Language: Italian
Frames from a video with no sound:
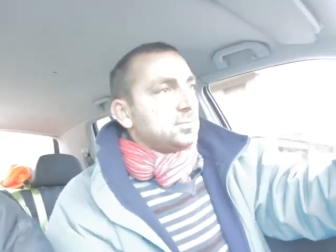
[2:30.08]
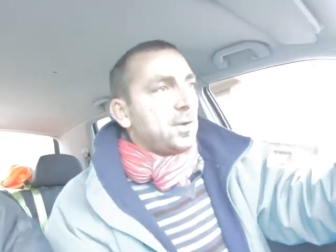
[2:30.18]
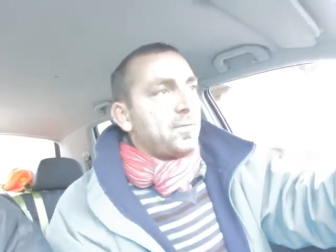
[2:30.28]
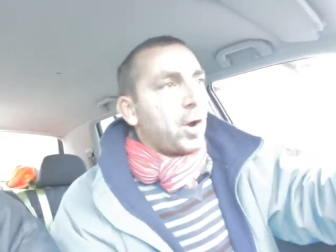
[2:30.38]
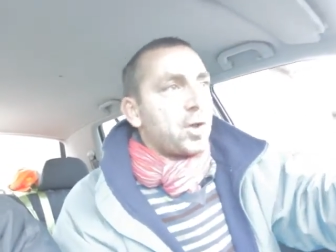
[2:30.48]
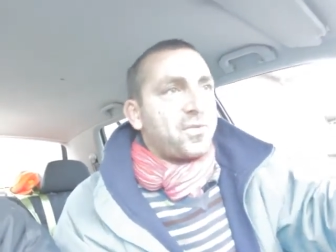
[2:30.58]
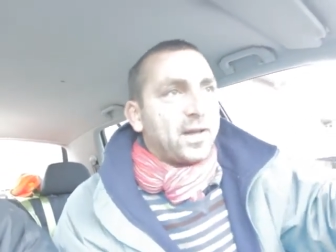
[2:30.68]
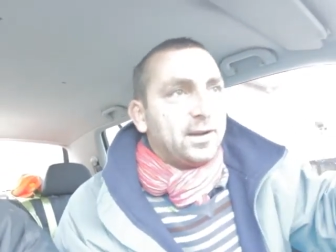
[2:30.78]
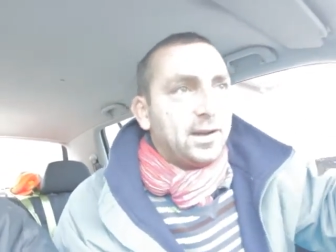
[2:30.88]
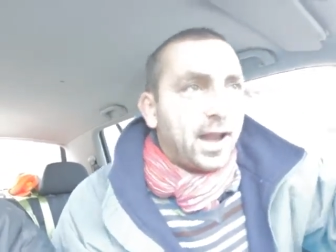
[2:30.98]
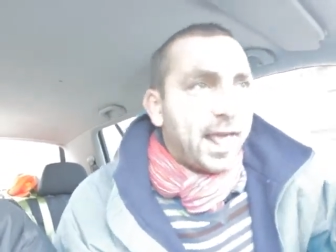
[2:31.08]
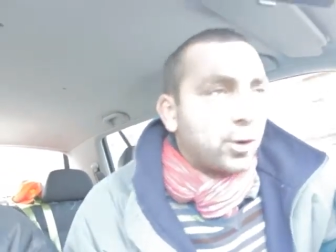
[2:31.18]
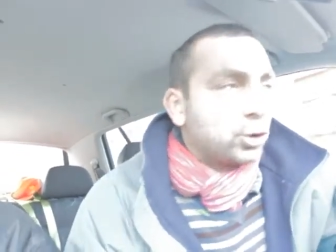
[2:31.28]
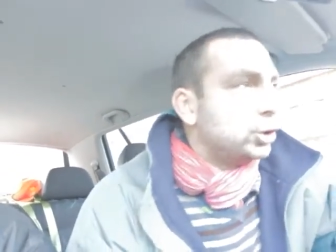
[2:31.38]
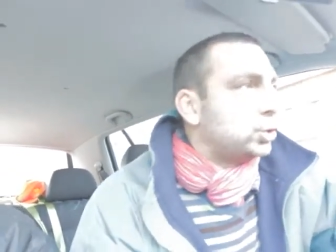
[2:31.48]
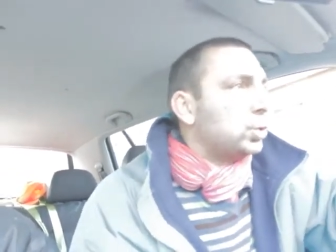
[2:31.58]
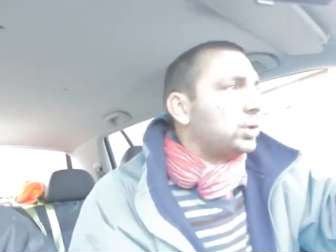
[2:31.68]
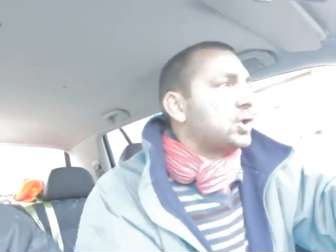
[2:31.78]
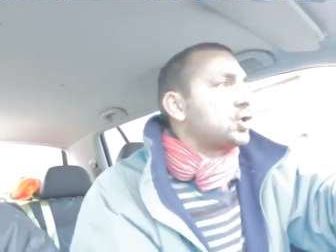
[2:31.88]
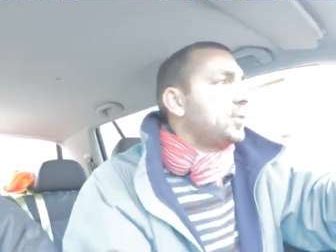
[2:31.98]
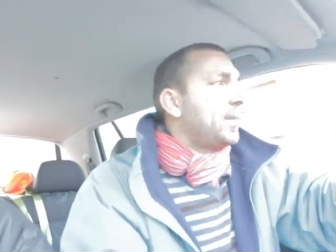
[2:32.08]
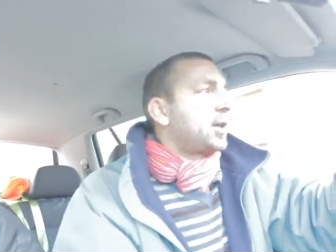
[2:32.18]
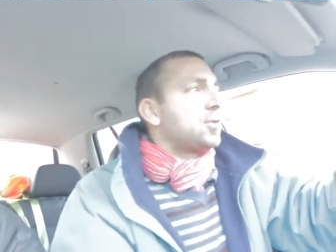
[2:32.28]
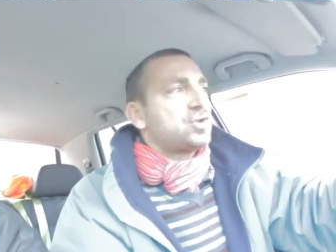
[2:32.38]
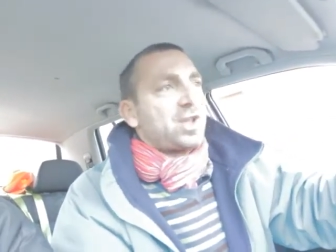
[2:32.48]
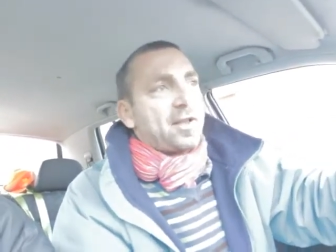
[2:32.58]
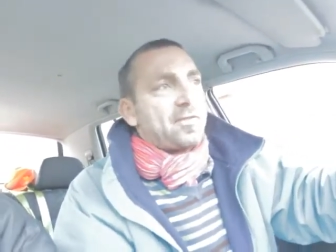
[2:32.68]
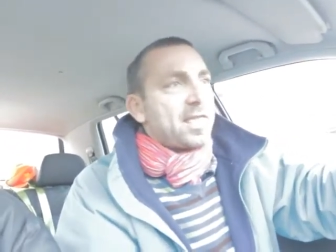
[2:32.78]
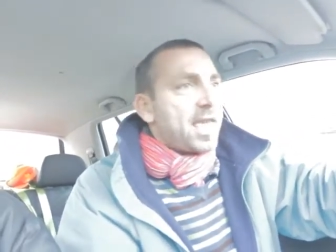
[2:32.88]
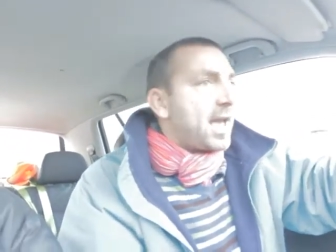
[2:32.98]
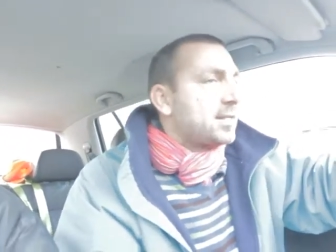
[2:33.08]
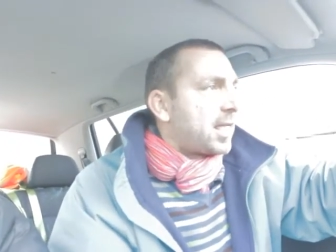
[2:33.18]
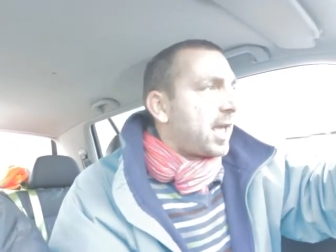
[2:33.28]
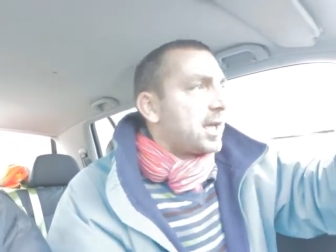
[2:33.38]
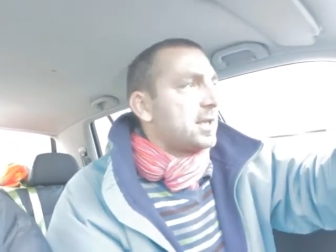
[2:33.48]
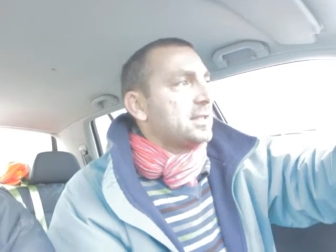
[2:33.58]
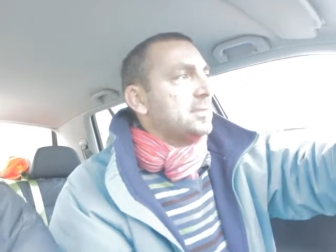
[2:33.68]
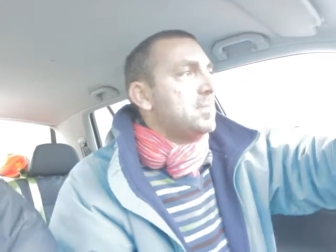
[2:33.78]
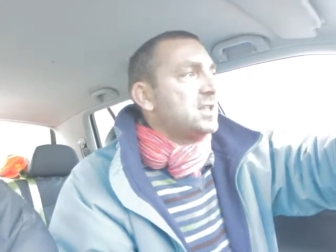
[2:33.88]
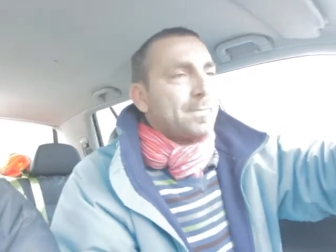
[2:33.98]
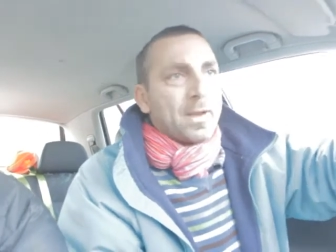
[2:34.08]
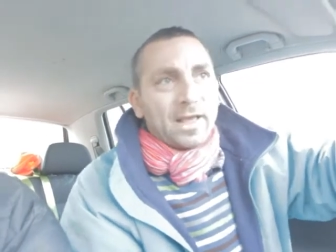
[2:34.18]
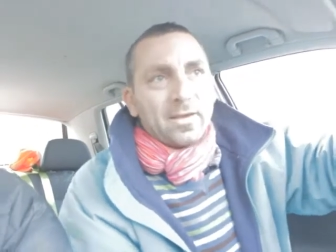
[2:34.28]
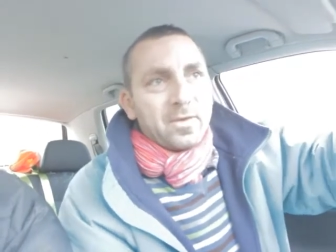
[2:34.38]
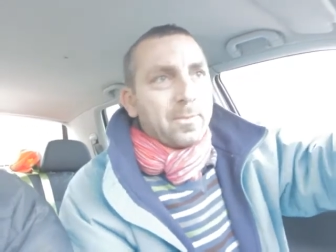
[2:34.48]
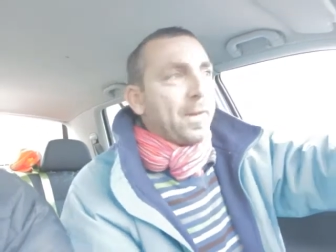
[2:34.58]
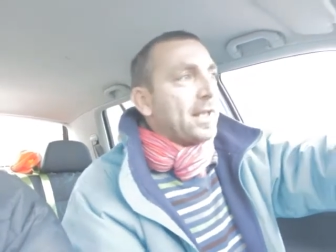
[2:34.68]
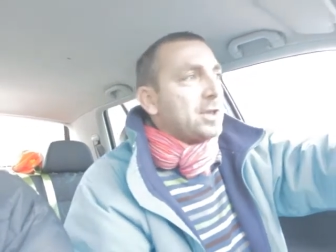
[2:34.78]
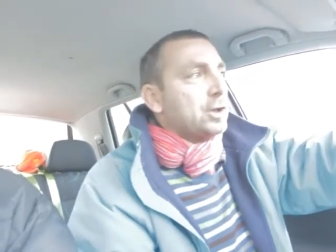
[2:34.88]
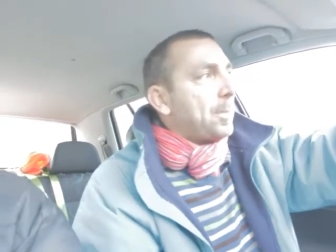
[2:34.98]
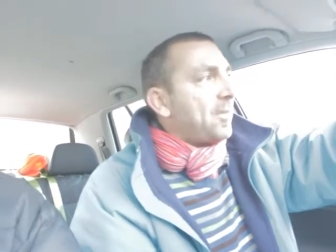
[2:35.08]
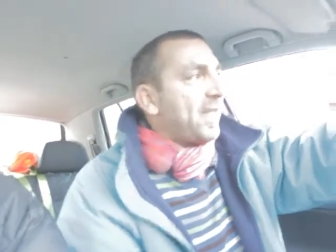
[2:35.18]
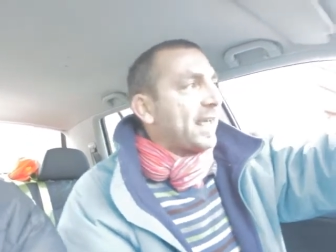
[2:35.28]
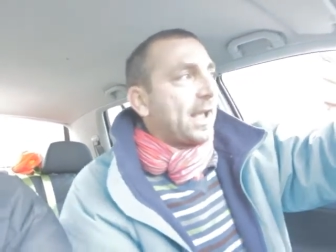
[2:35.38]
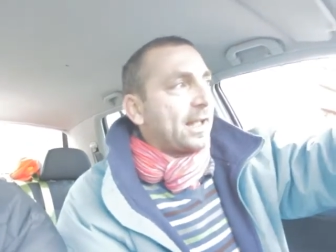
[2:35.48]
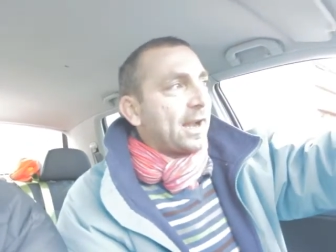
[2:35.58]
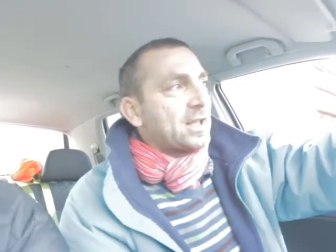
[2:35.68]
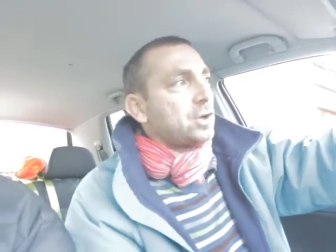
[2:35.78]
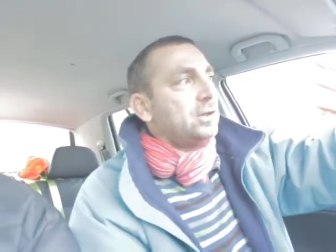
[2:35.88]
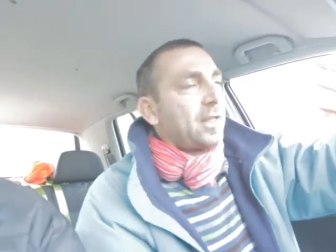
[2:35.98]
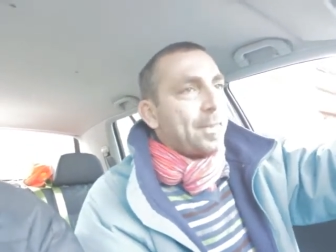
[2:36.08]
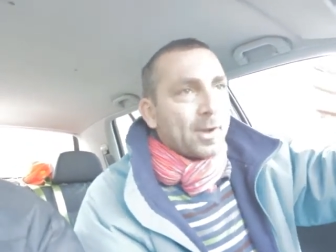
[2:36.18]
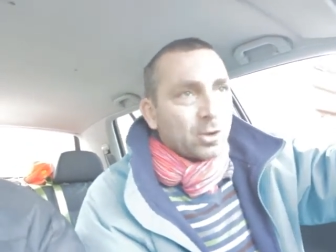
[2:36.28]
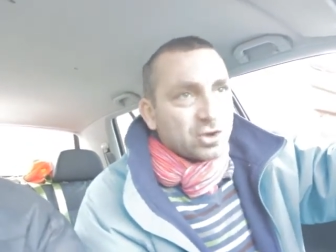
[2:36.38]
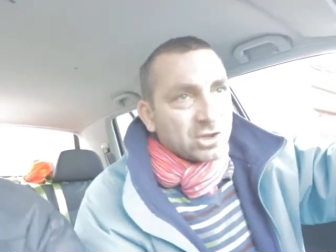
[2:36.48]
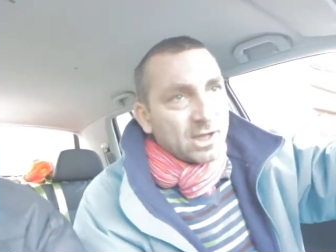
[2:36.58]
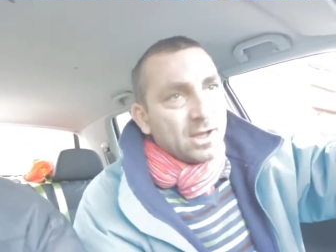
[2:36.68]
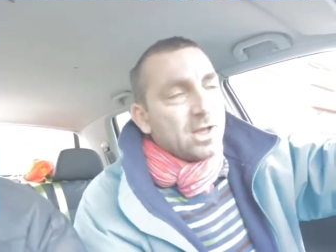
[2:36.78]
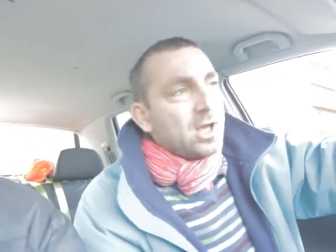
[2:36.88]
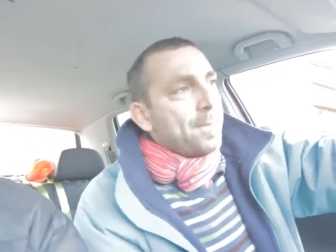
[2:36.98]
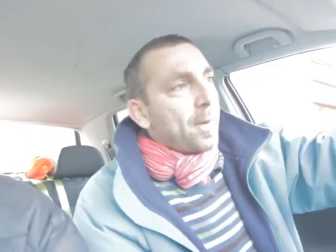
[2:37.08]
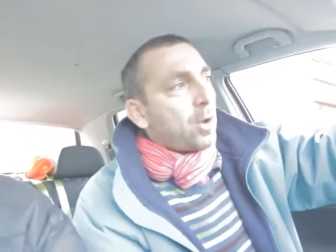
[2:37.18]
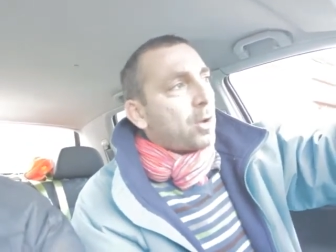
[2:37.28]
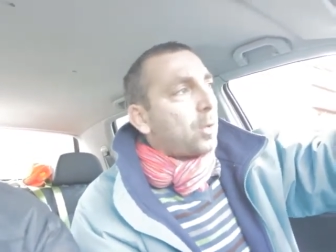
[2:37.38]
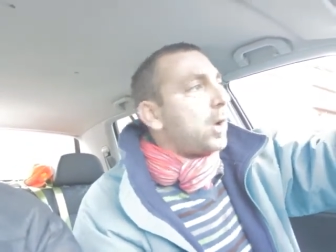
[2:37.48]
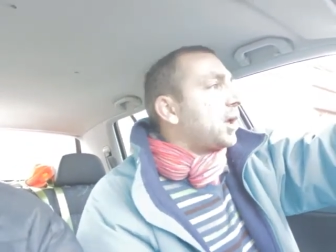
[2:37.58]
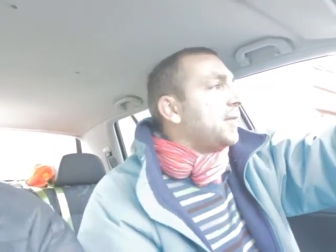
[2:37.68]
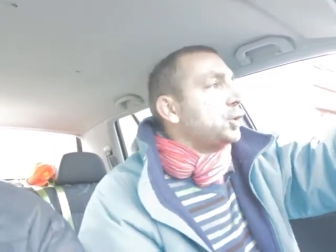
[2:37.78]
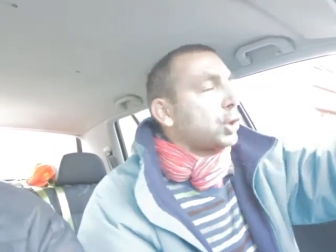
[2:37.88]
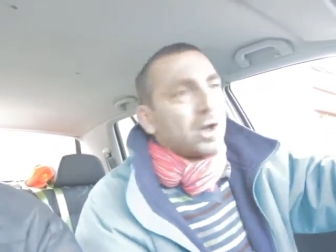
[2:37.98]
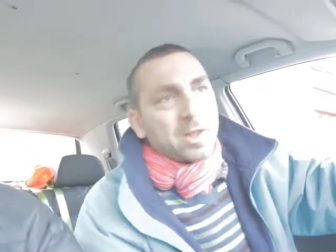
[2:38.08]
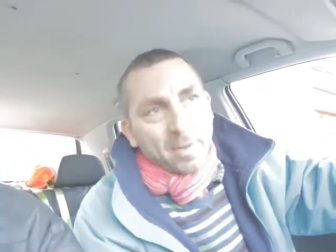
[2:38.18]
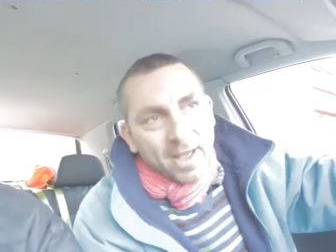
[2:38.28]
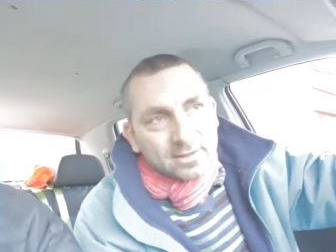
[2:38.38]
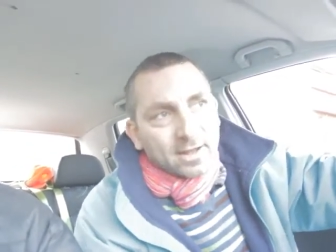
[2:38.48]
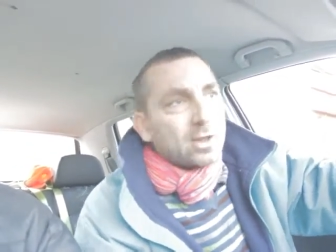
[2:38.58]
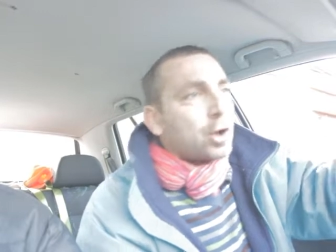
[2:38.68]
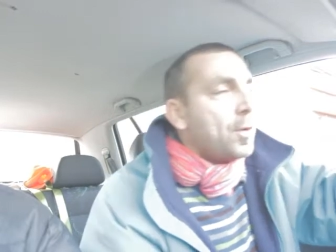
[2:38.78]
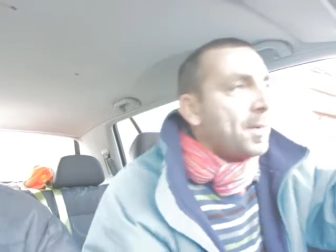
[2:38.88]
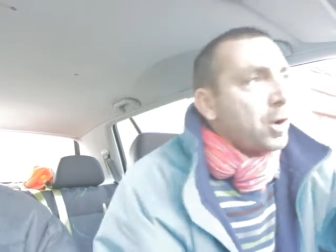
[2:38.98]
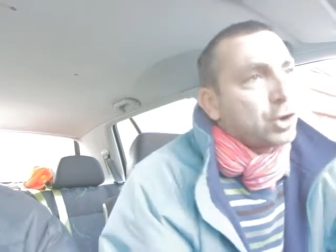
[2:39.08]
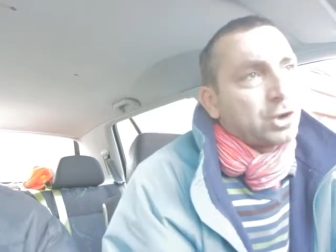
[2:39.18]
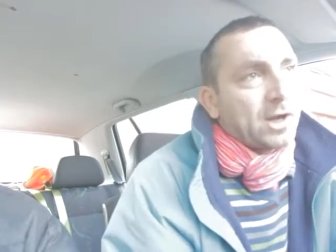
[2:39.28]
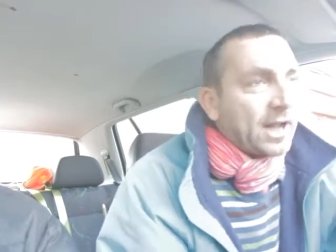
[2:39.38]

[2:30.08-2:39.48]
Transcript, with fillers: non voglio fare l'elenco di tutti, insomma, che non serve a niente e mi sembra che anch'io dopo vada a calcare la solita demagogia. Ma quello che vi torno a ripetere è di come la nostra